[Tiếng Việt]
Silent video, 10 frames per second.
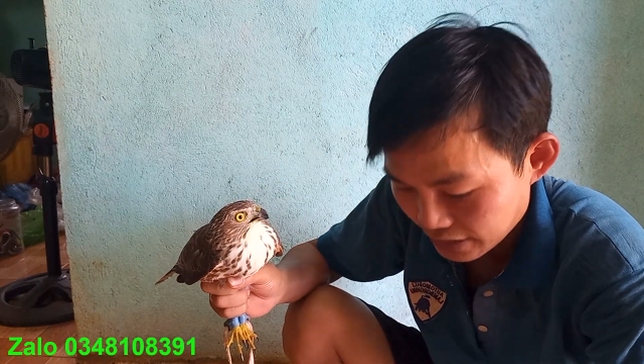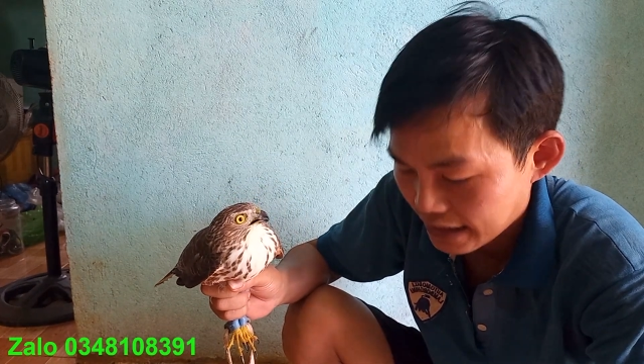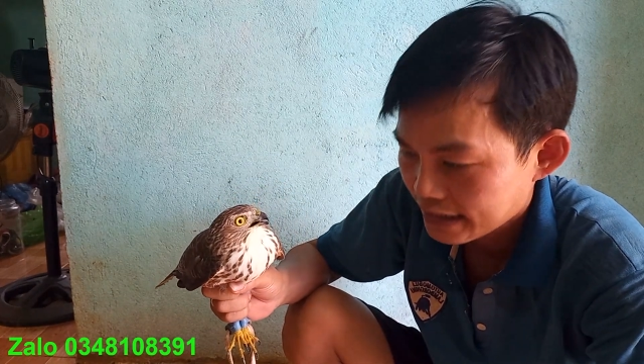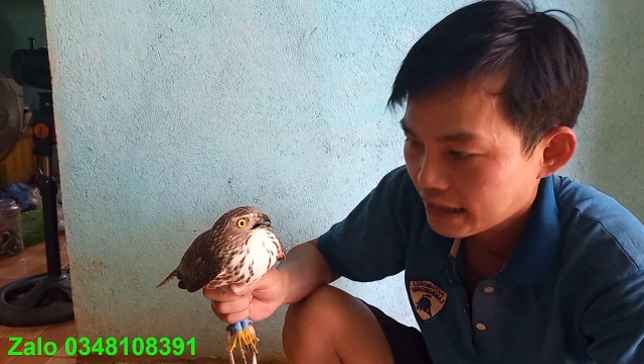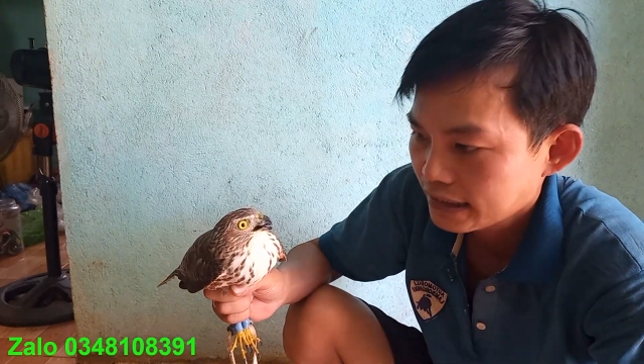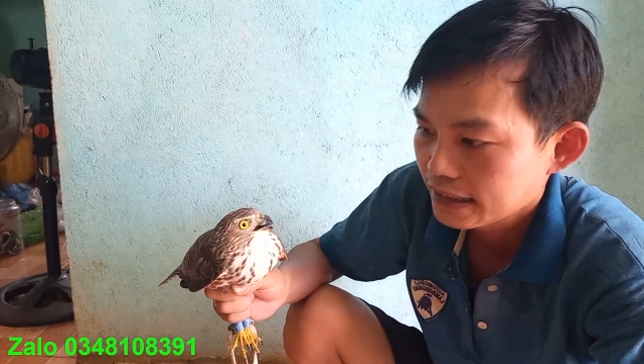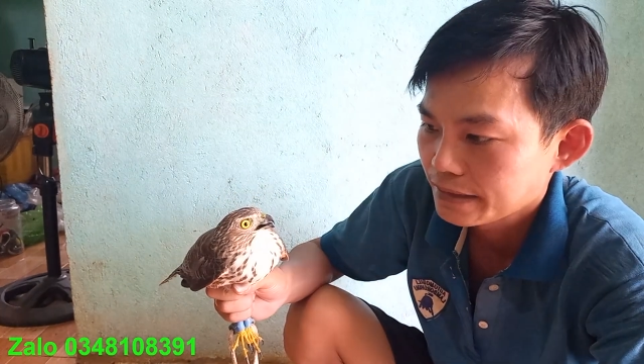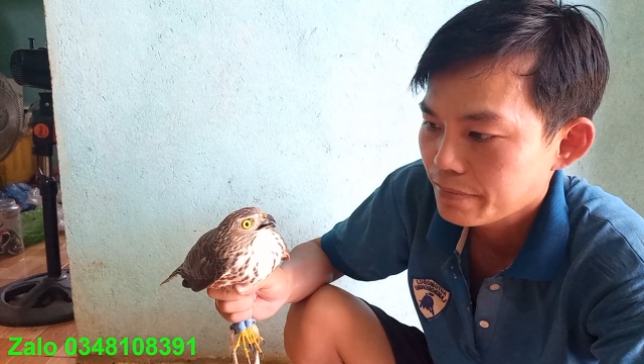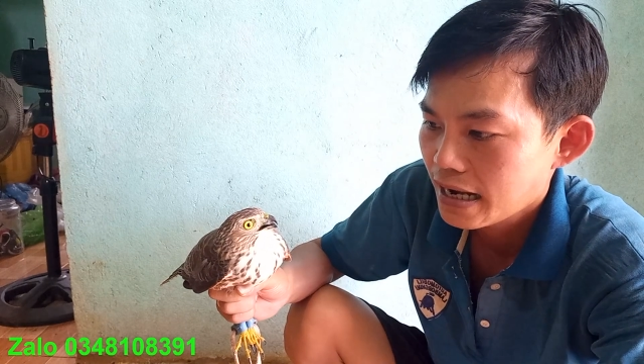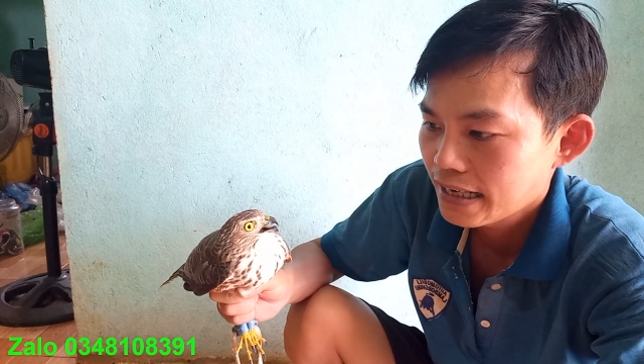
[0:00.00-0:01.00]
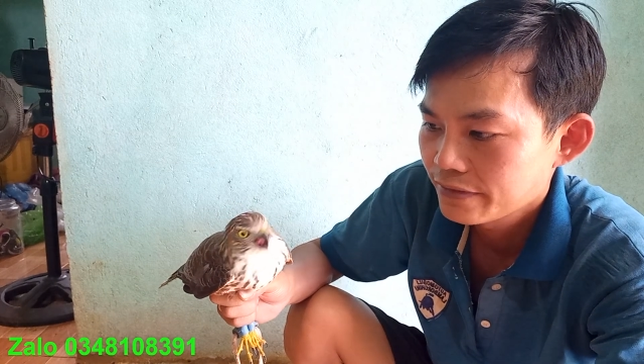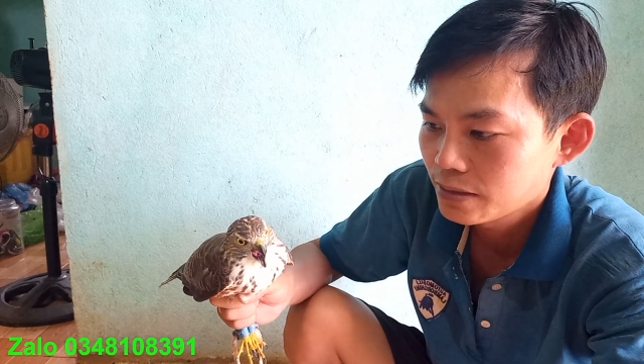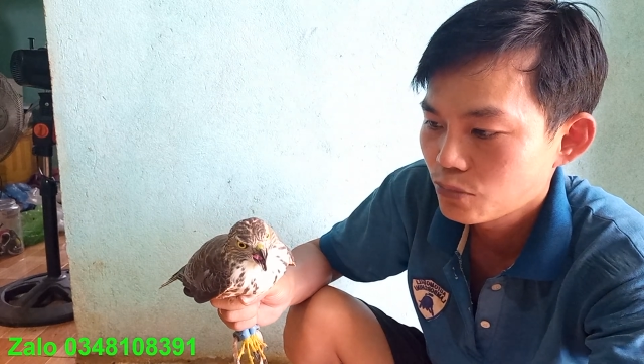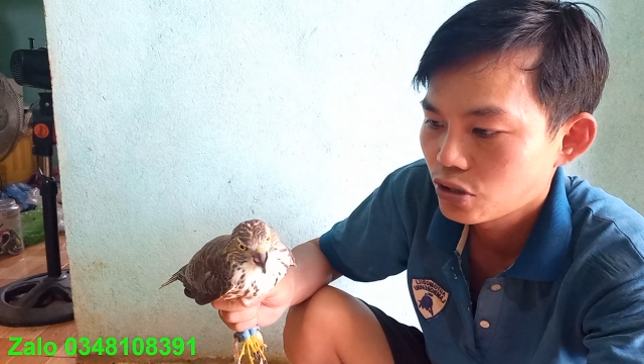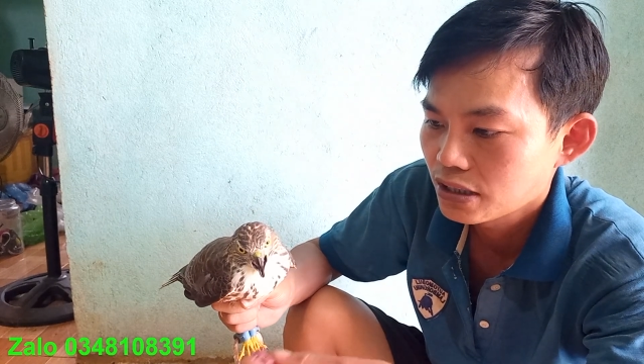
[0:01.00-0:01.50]
Này chắc thì mai
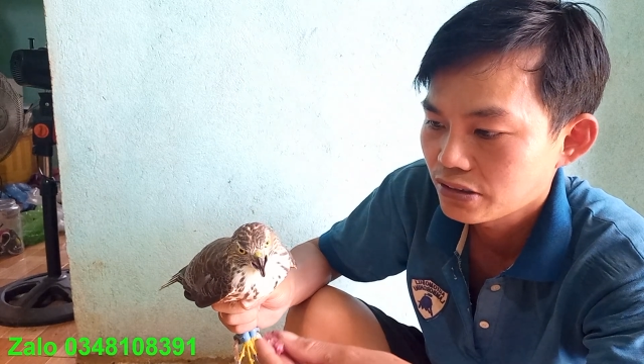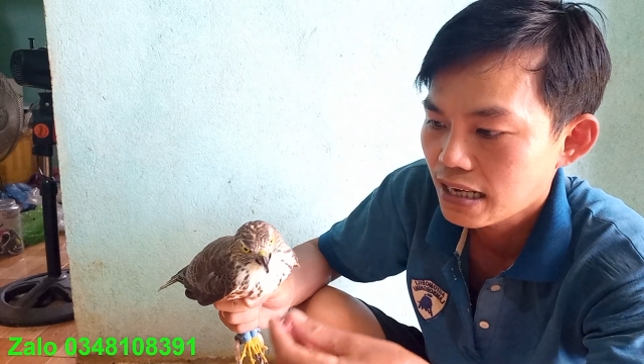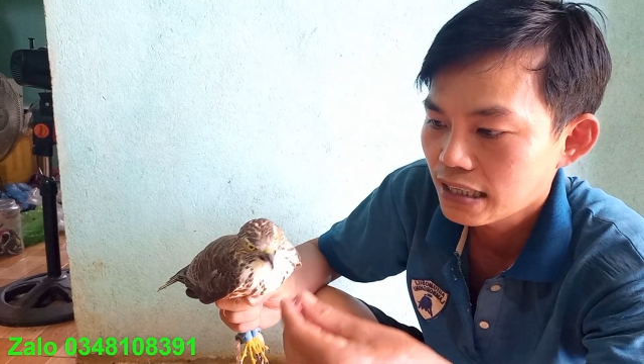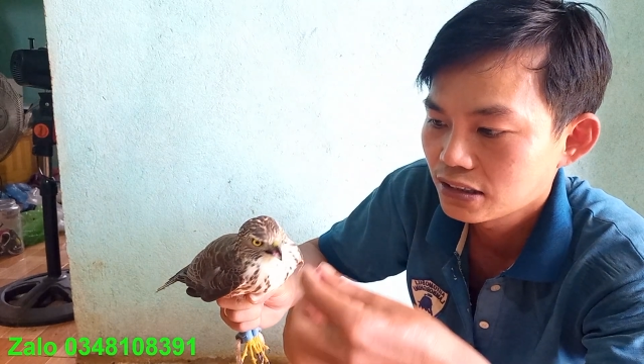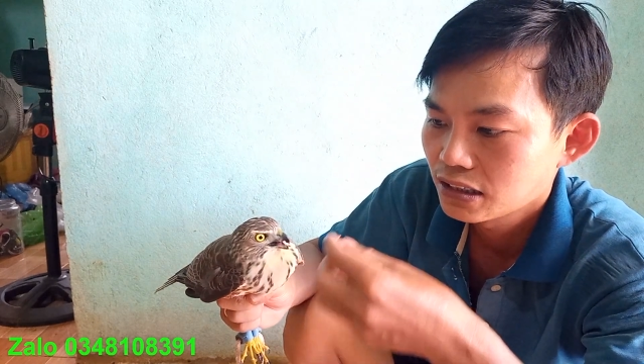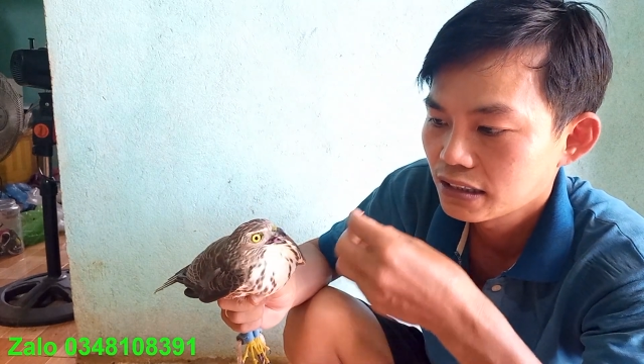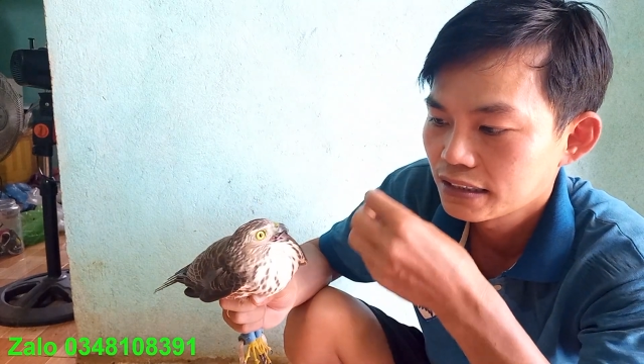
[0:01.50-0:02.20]
vẫn mồi là nó ăn thôi.